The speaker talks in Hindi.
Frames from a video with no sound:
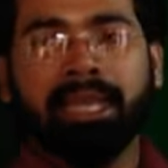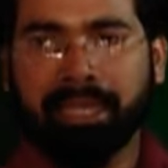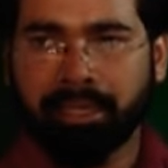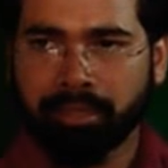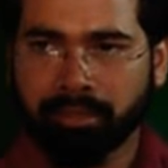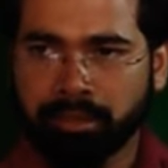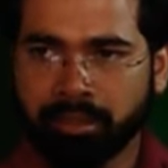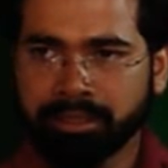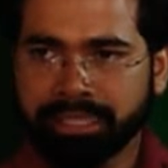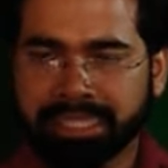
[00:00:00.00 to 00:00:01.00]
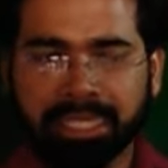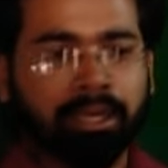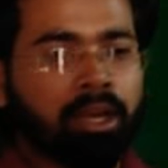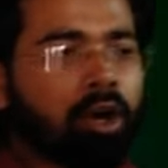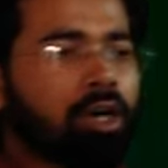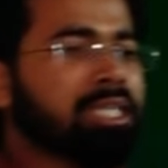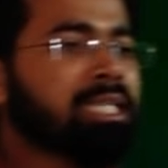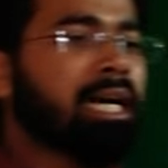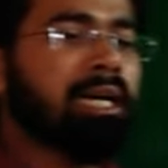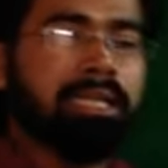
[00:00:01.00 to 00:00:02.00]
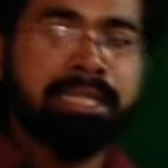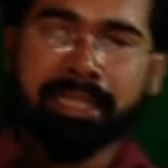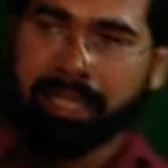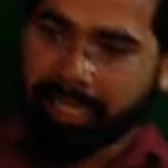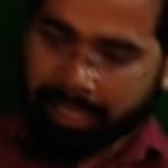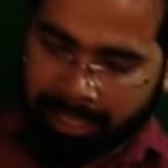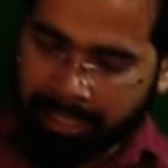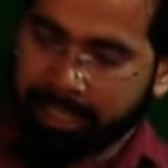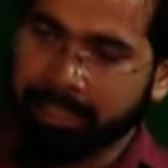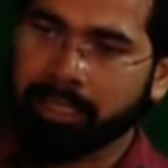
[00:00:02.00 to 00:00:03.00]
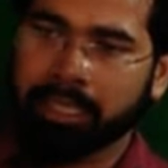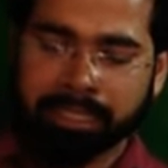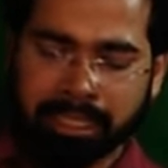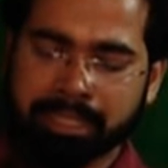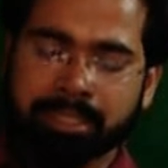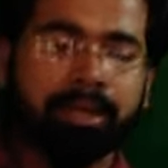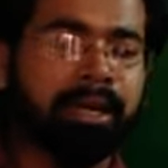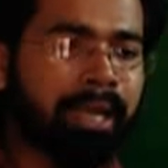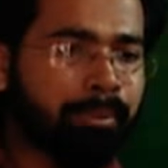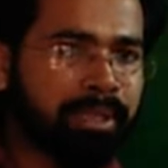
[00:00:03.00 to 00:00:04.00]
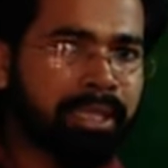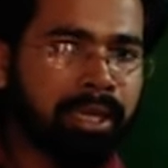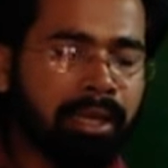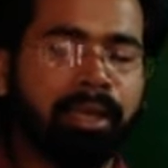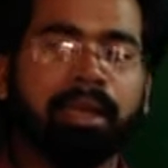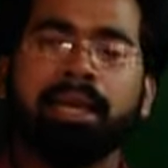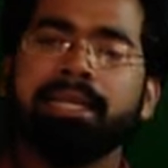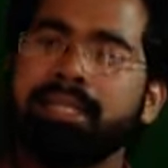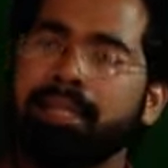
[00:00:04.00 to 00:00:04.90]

एल है ठीक है और इसका इस एल लेंथ का ये कह सिलेंडर टाइप का दिख रहा है इस